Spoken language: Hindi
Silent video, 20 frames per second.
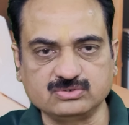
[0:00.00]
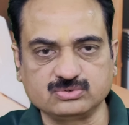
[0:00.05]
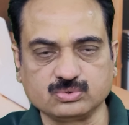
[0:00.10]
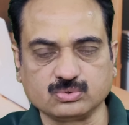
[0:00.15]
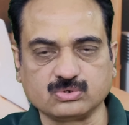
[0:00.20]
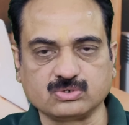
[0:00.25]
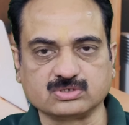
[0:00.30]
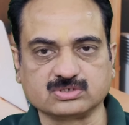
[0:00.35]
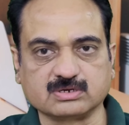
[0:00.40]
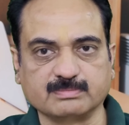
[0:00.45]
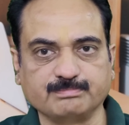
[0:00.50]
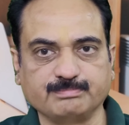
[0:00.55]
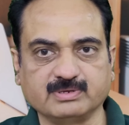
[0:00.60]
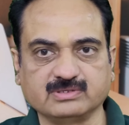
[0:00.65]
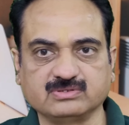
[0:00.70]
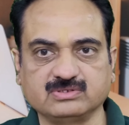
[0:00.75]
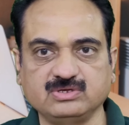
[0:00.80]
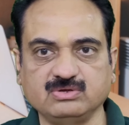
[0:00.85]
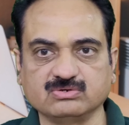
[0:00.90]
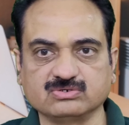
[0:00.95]
सुख
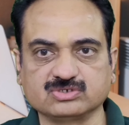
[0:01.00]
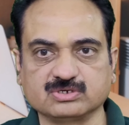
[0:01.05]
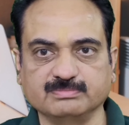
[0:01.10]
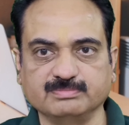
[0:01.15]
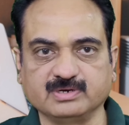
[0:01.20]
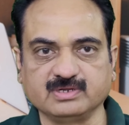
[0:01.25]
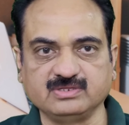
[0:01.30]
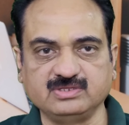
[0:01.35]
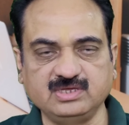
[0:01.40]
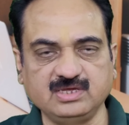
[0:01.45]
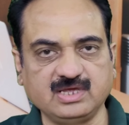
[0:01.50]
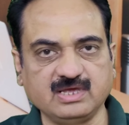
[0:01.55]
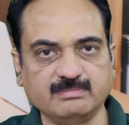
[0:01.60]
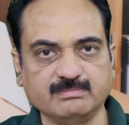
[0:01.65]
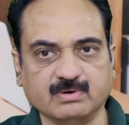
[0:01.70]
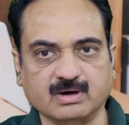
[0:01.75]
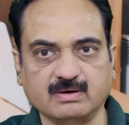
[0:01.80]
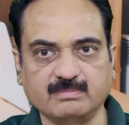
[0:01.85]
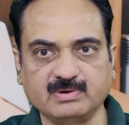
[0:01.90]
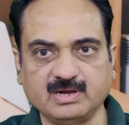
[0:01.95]
संपत्ति और समृद्धि के
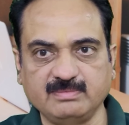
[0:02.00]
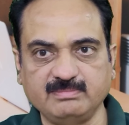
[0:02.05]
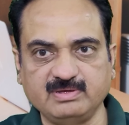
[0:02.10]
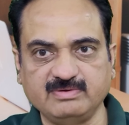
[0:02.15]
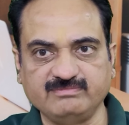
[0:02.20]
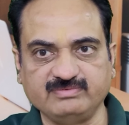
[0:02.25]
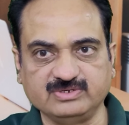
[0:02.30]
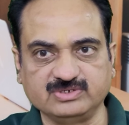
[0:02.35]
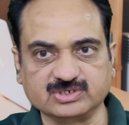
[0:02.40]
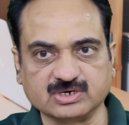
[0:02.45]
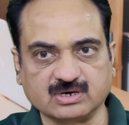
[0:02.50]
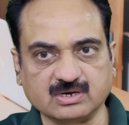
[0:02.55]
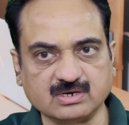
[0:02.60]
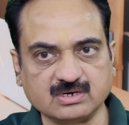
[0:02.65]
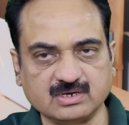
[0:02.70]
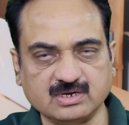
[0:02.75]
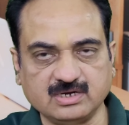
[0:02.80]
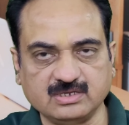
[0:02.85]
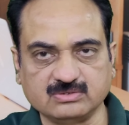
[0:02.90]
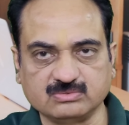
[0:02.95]
मामले में विचार
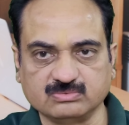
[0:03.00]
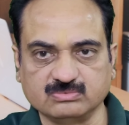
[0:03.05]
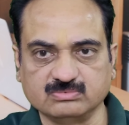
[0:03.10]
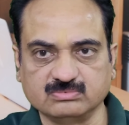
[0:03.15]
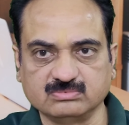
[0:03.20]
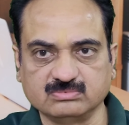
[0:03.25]
करें तो